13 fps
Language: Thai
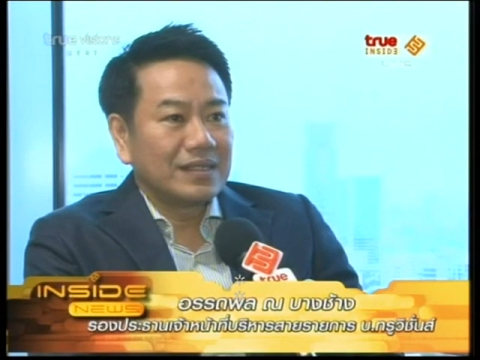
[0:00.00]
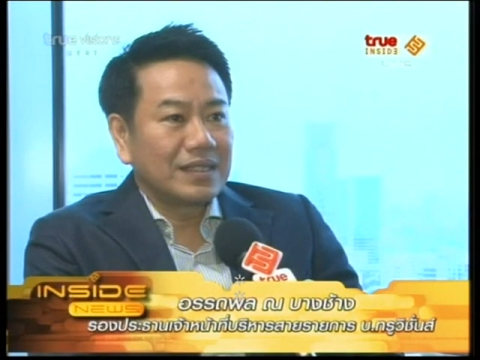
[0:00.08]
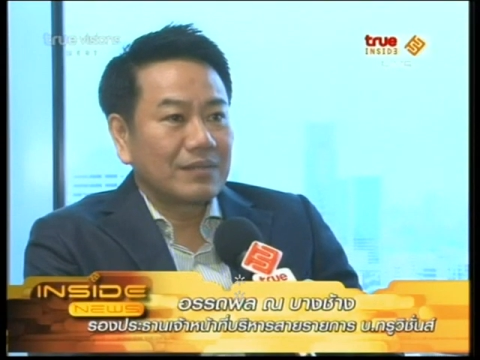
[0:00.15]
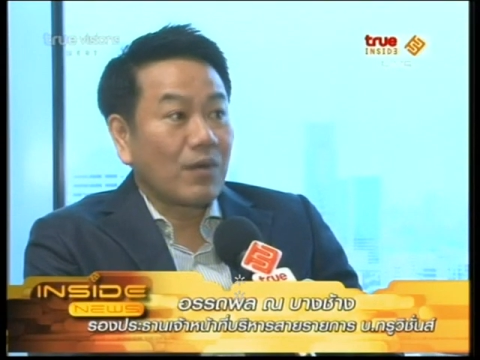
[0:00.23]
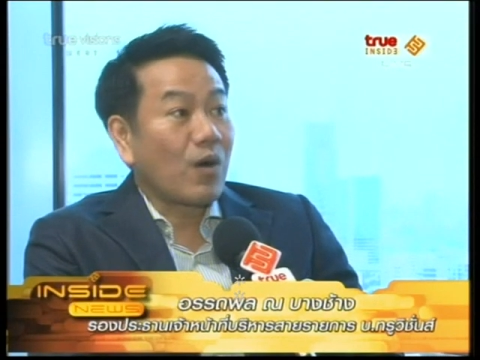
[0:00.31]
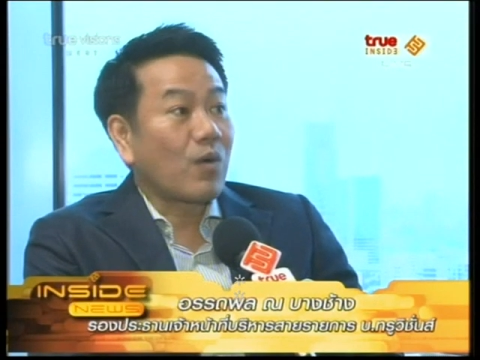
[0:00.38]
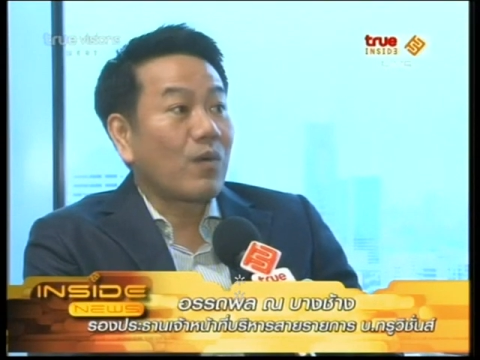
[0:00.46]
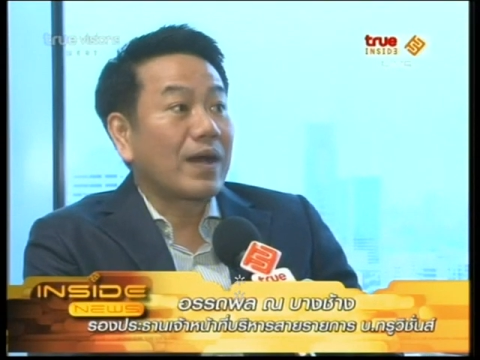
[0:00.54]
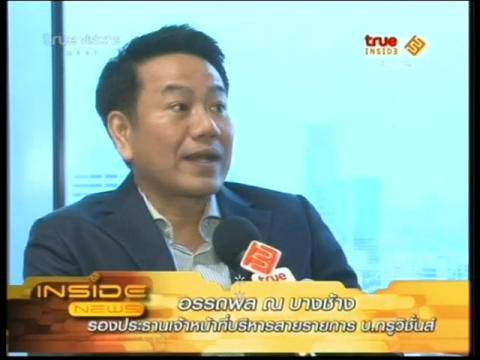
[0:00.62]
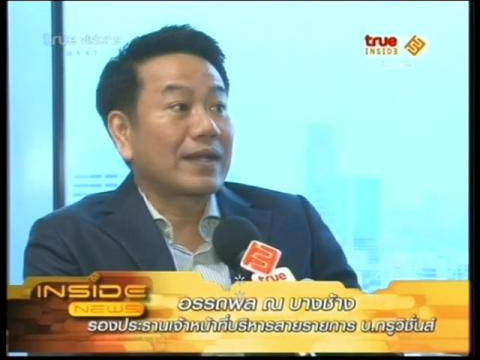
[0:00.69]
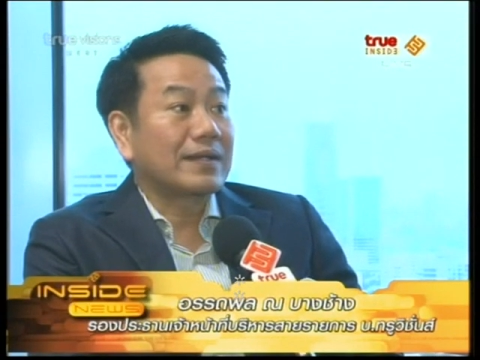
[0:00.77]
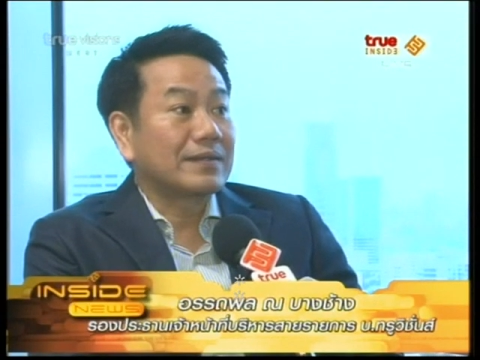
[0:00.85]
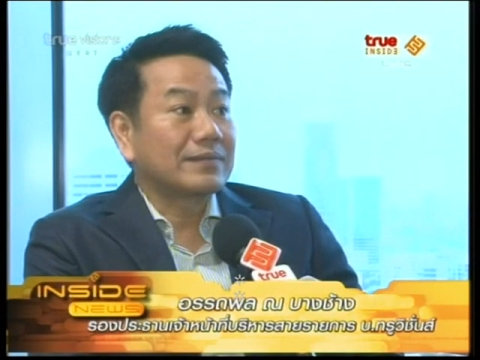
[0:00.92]
องหมอกควั
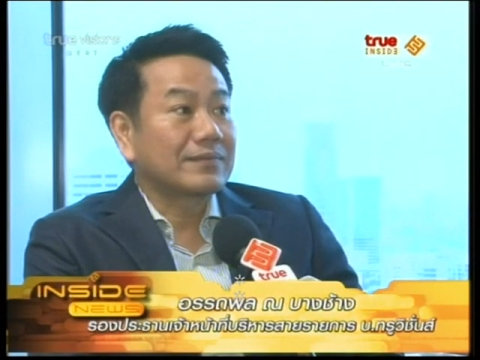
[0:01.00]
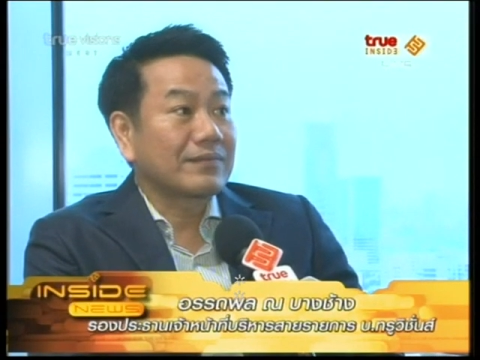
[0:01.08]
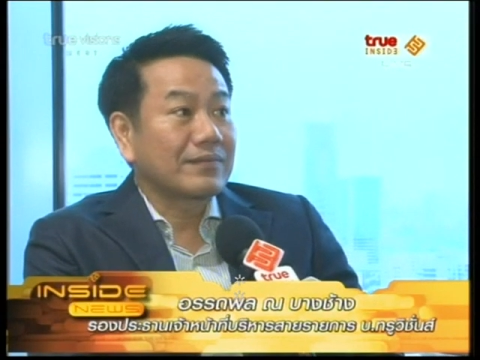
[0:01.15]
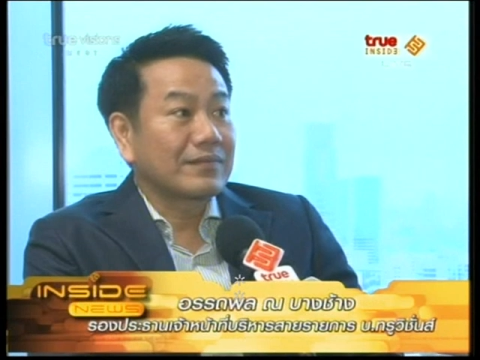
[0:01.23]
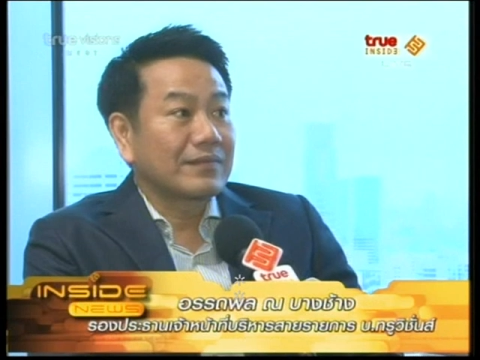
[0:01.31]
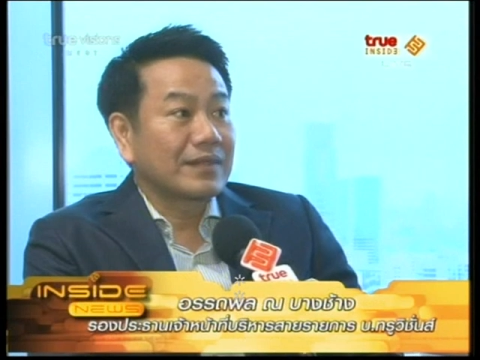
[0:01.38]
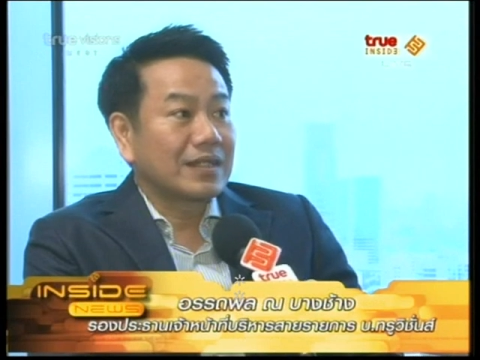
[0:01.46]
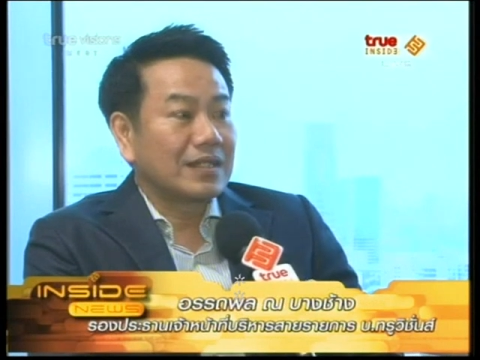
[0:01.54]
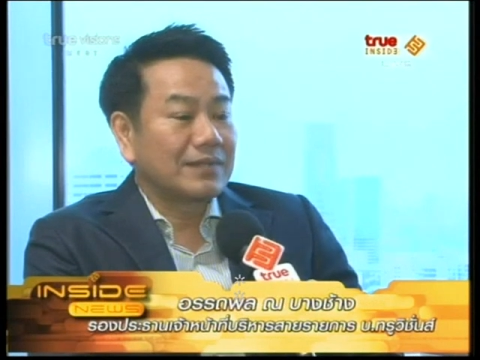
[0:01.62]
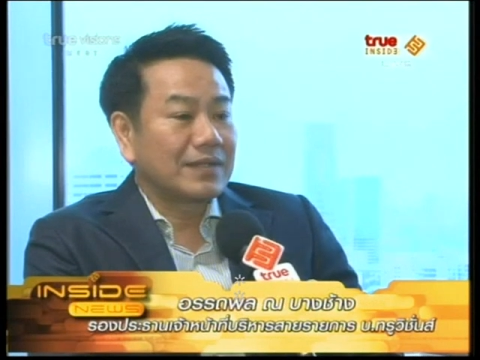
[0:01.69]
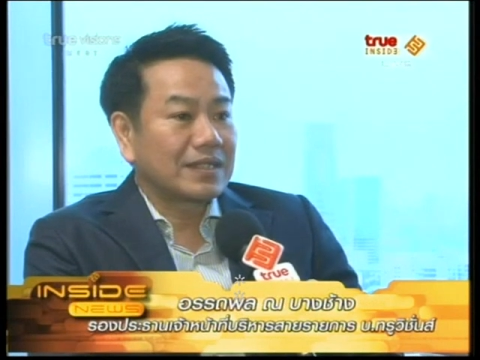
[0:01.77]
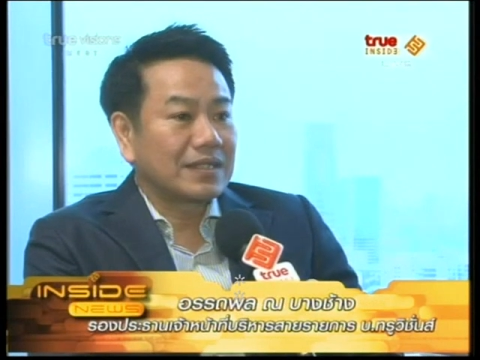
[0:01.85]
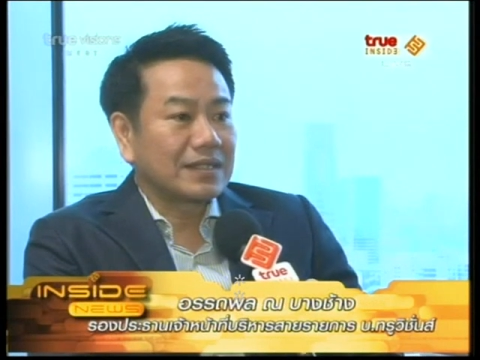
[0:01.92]
นที่
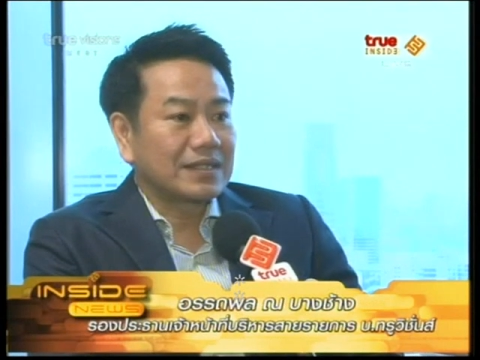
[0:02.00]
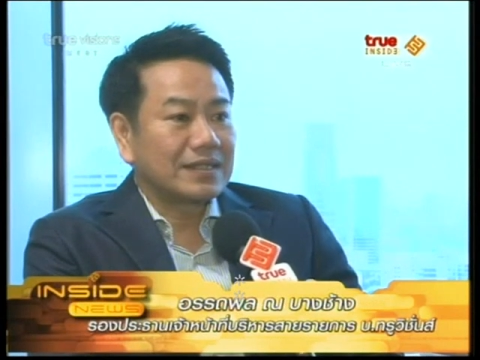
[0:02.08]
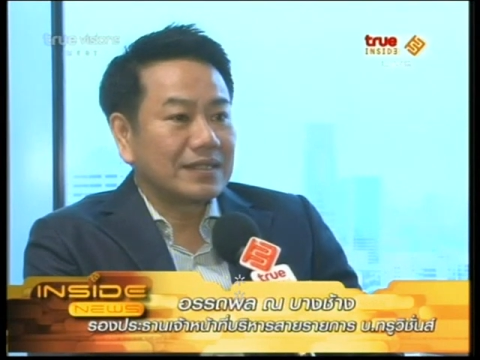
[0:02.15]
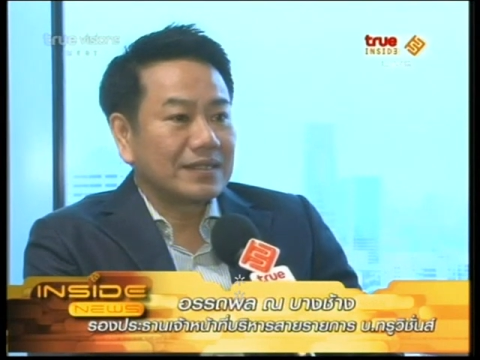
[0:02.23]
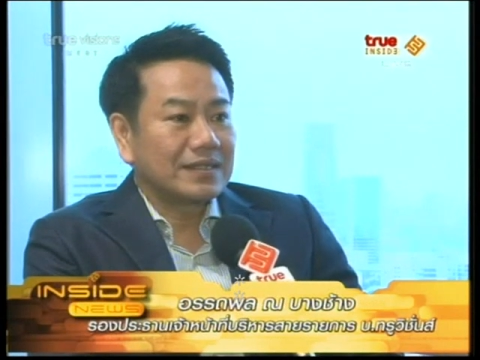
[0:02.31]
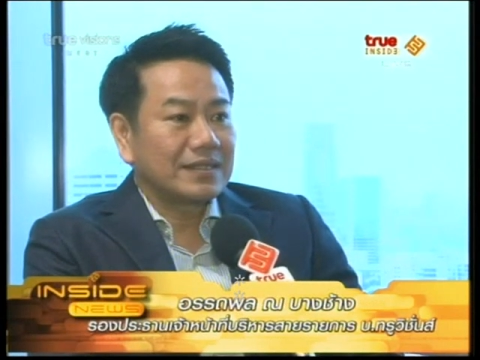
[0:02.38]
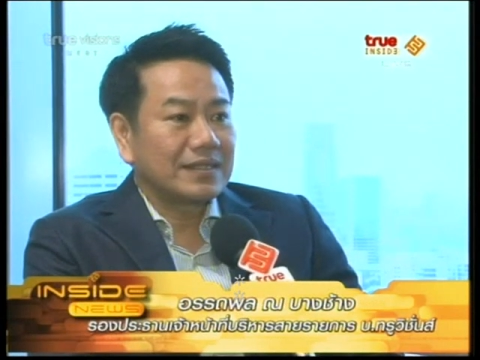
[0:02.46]
มันเกิดขึ้น